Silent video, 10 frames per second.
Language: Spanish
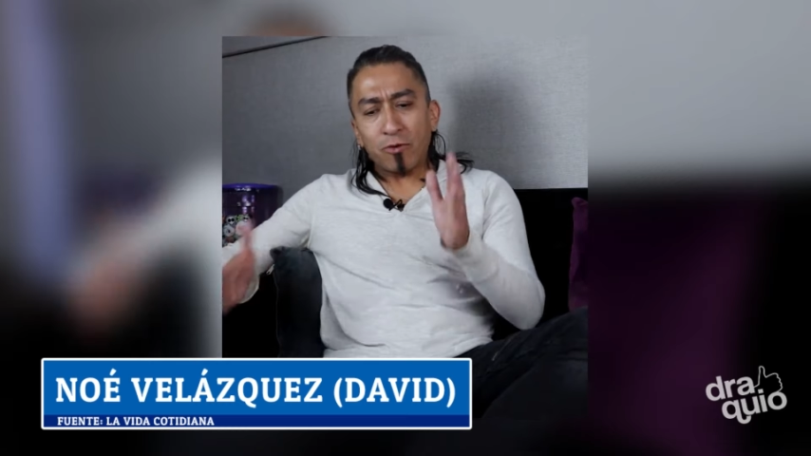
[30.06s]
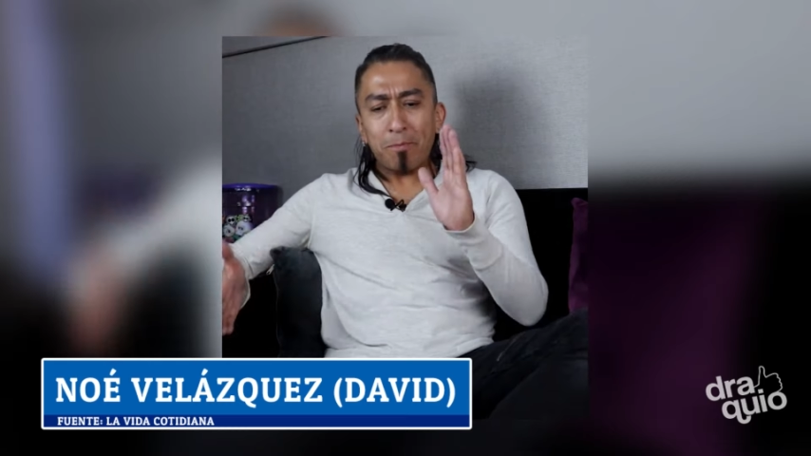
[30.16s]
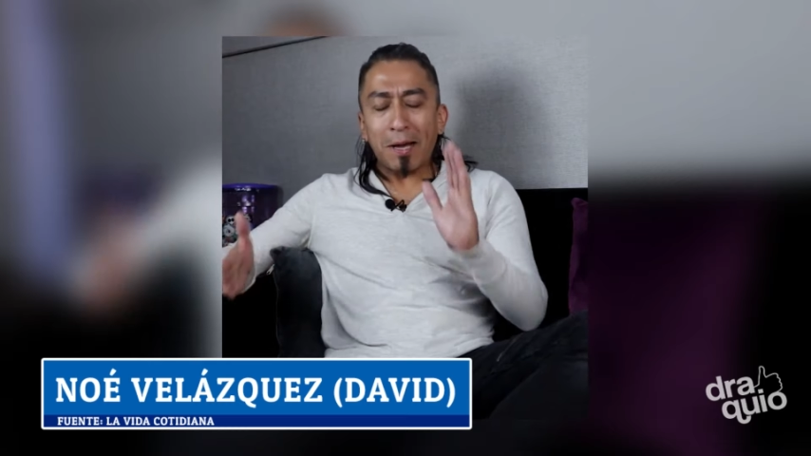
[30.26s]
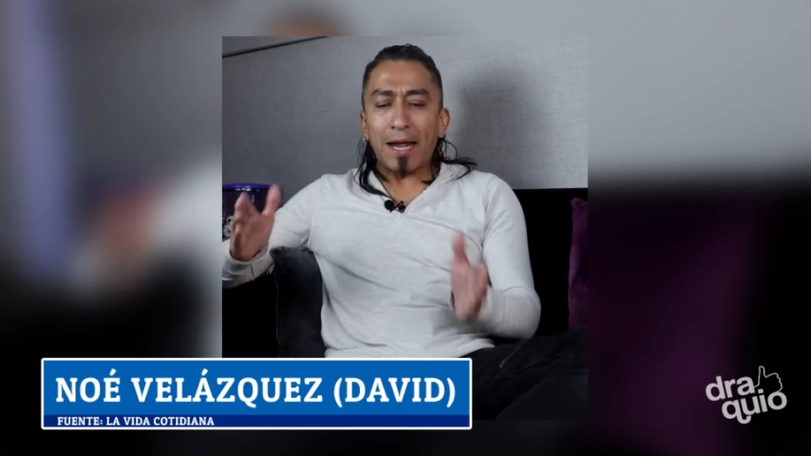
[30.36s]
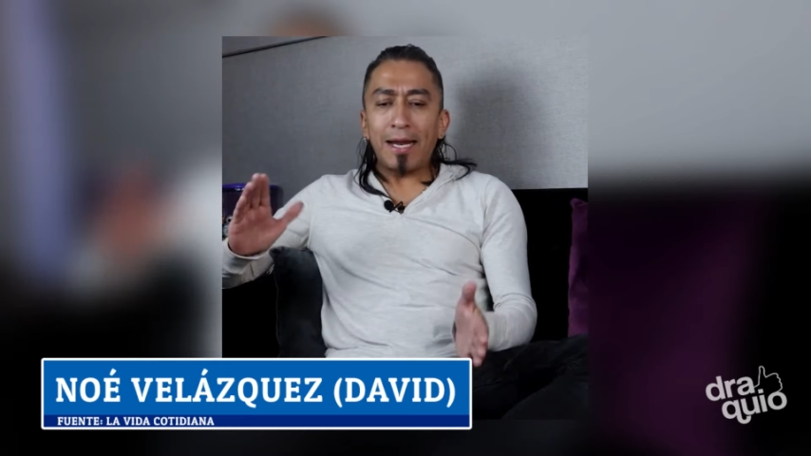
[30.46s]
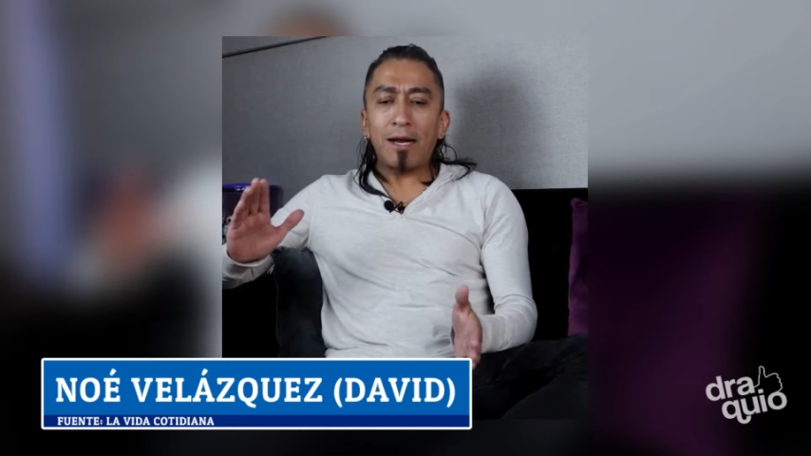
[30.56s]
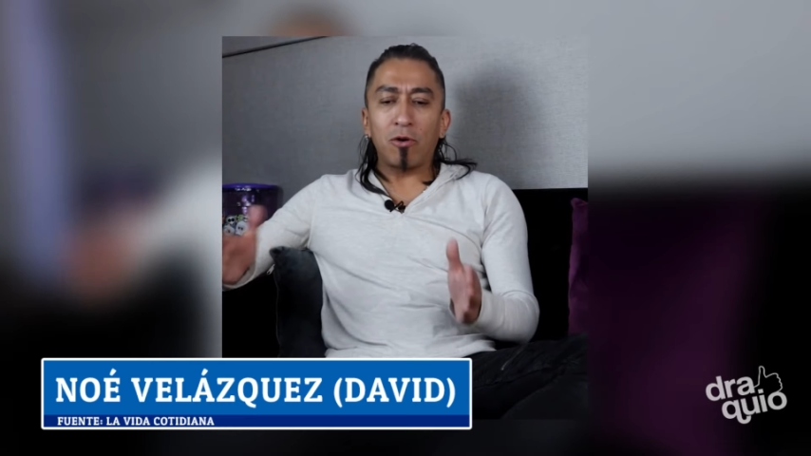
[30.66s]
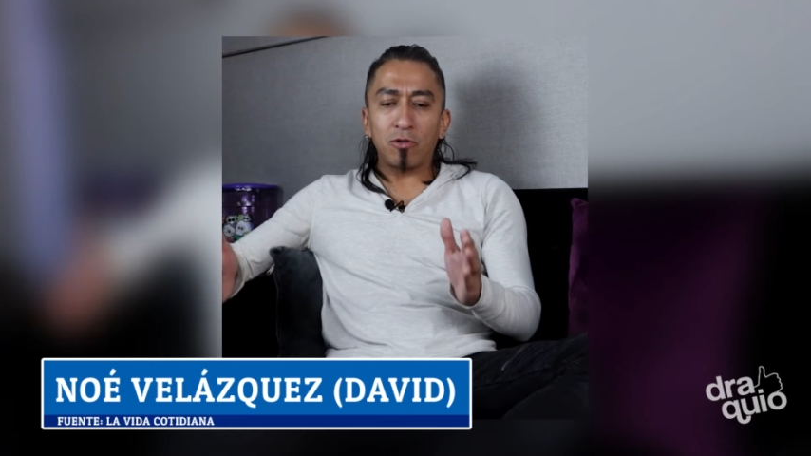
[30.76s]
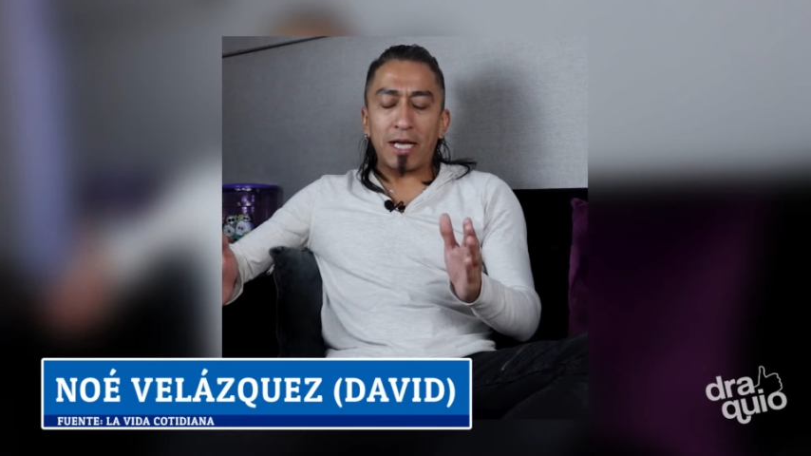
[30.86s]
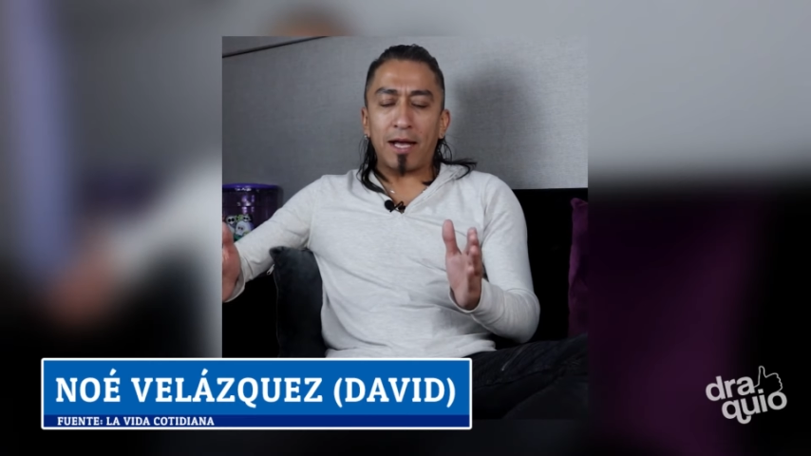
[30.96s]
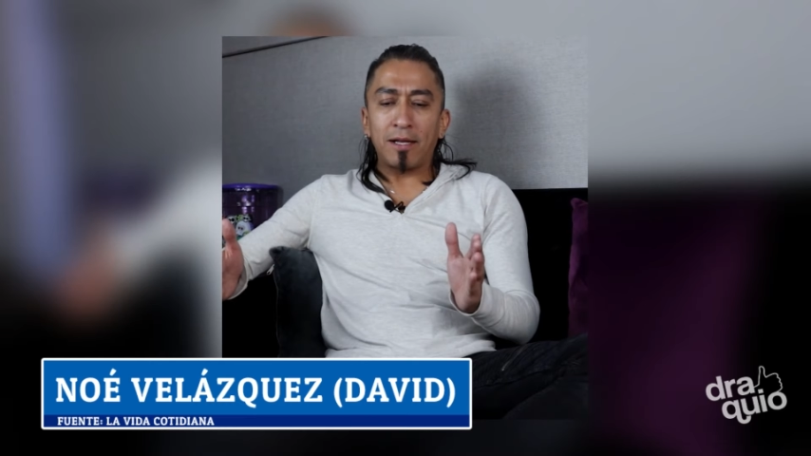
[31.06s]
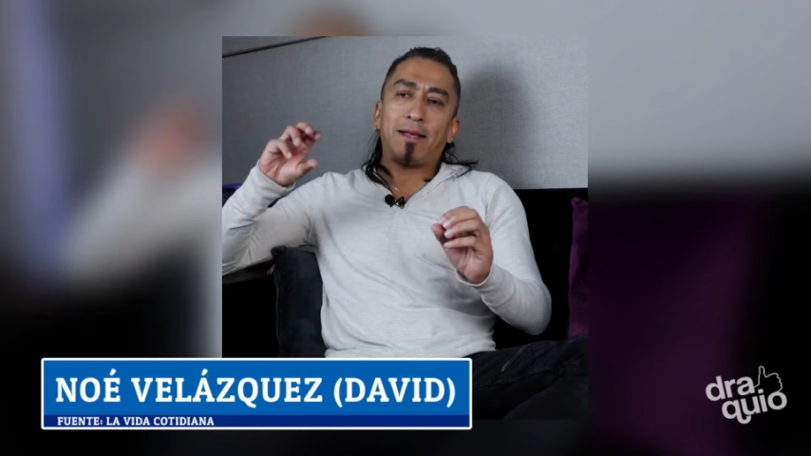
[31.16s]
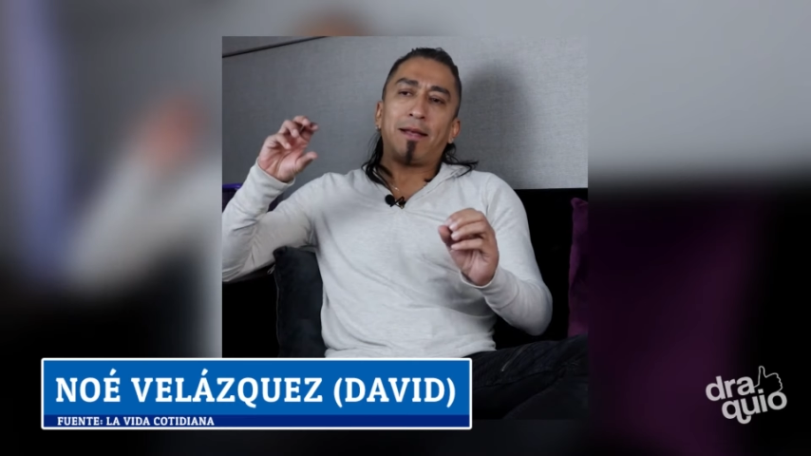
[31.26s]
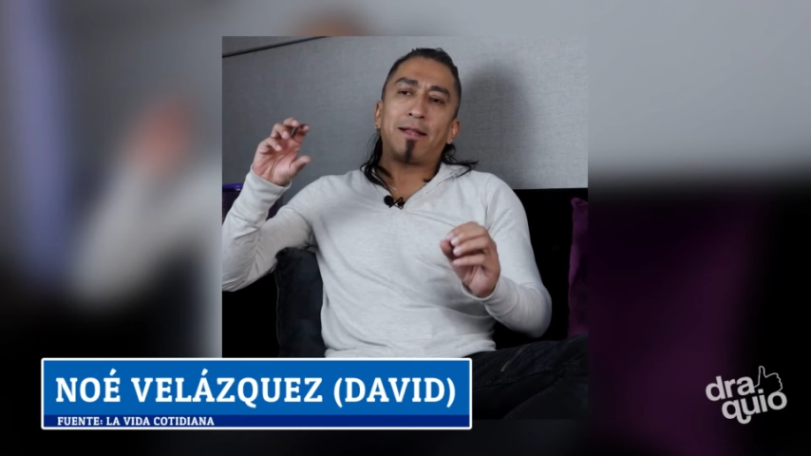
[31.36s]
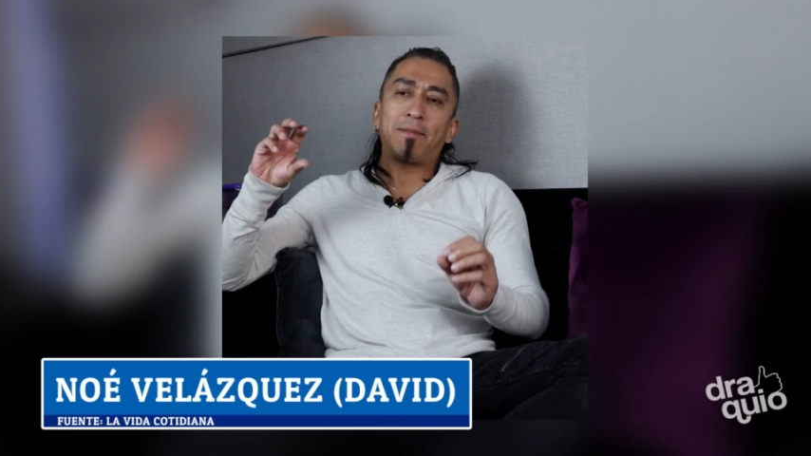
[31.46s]
fue paralelo, o sea,
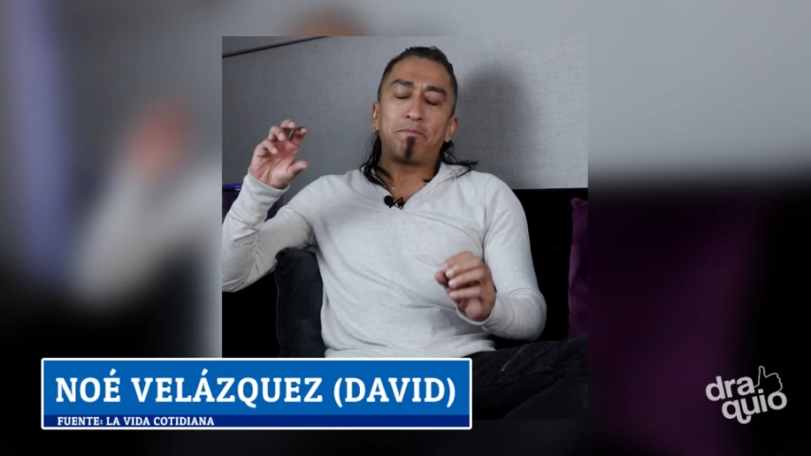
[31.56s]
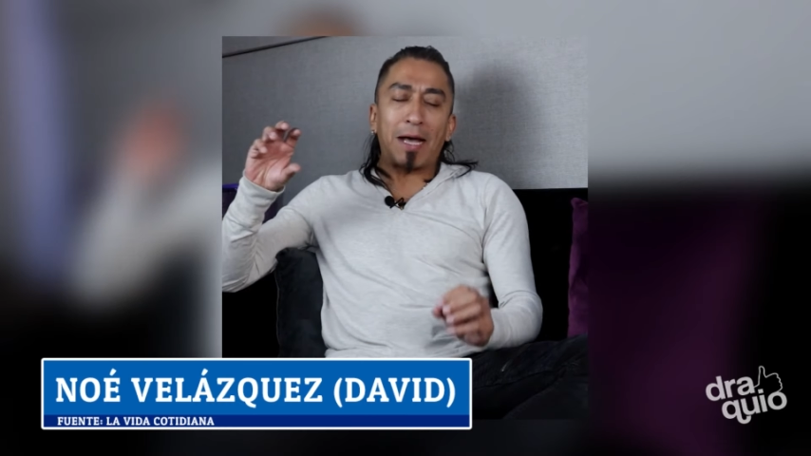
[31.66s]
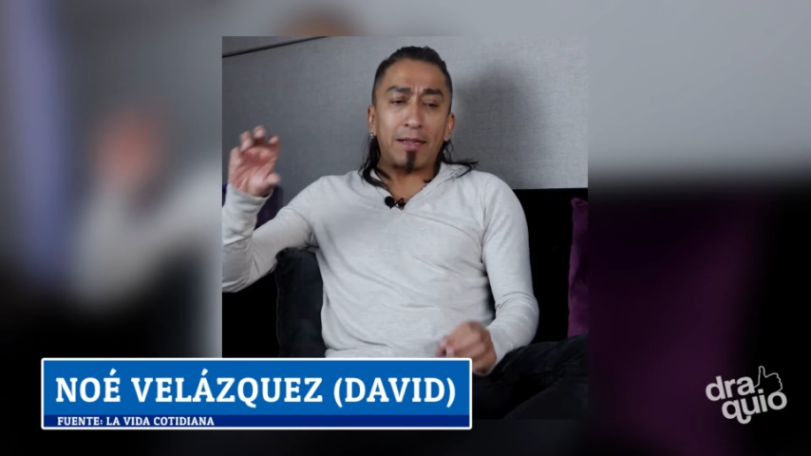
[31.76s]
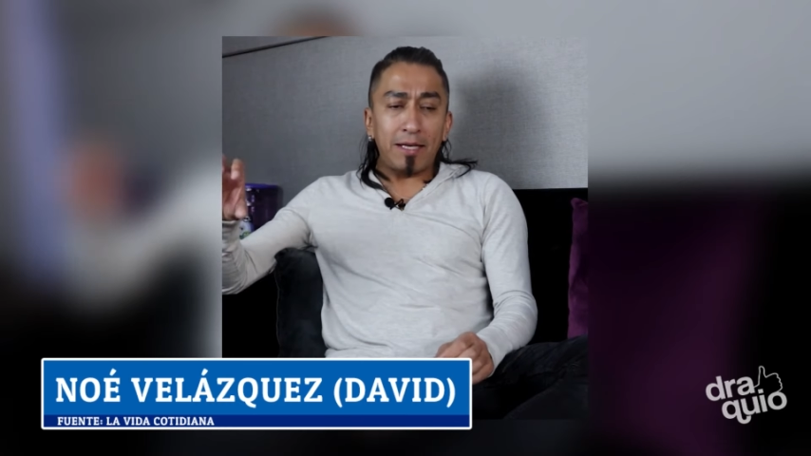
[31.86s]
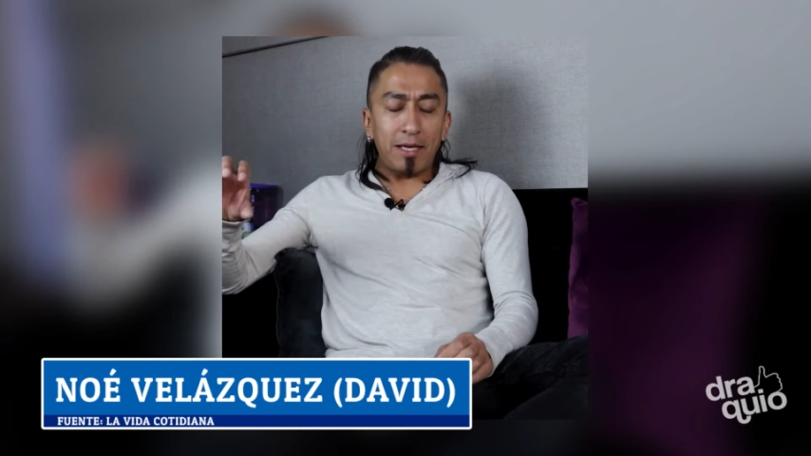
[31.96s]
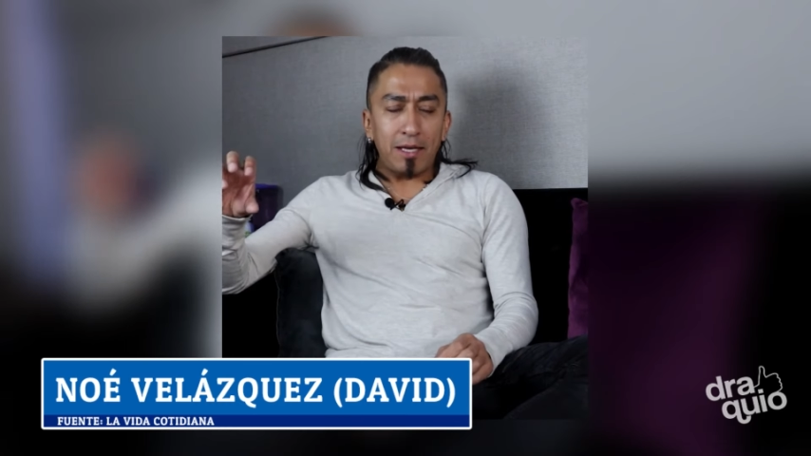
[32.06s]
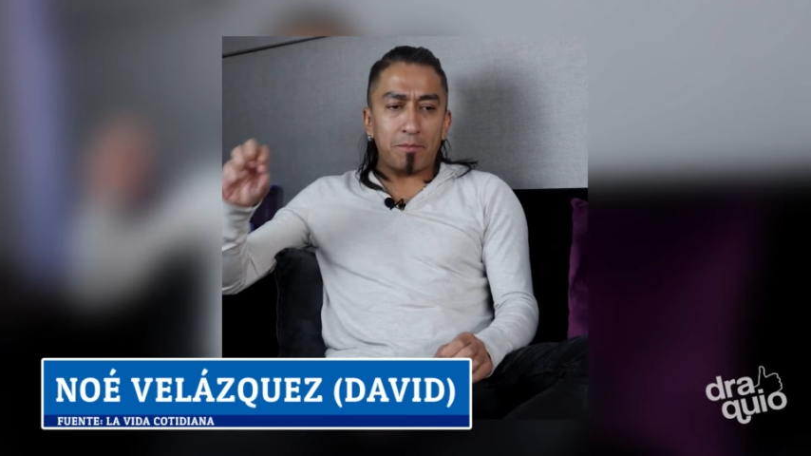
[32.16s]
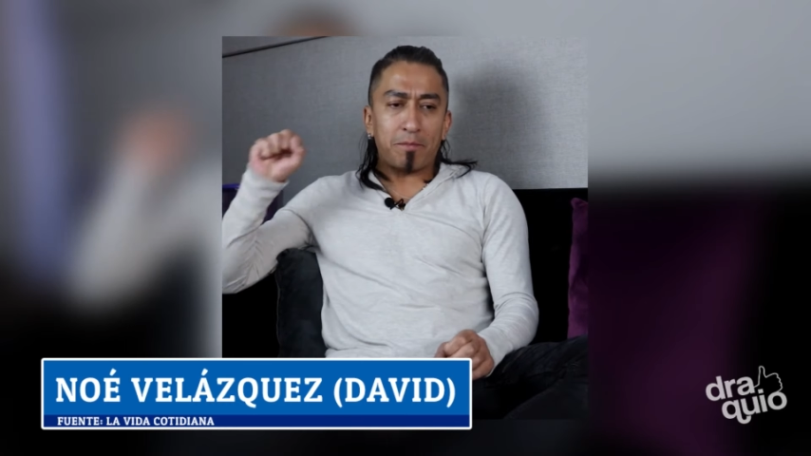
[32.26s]
Patty